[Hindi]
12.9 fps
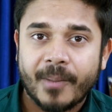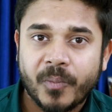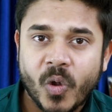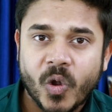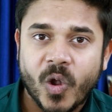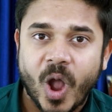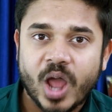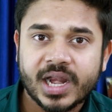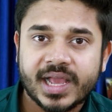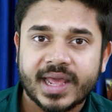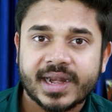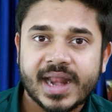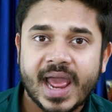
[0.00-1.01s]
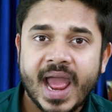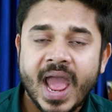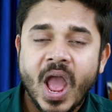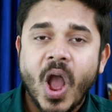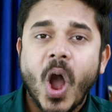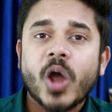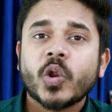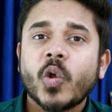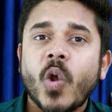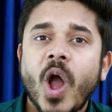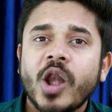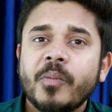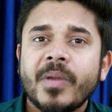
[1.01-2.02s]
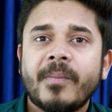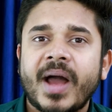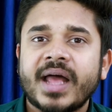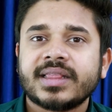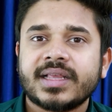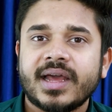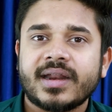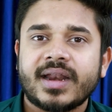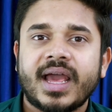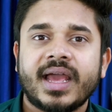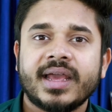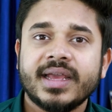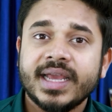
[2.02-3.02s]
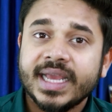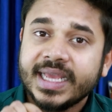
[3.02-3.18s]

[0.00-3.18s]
आपको कॉल करना है और कॉल पे बात करना है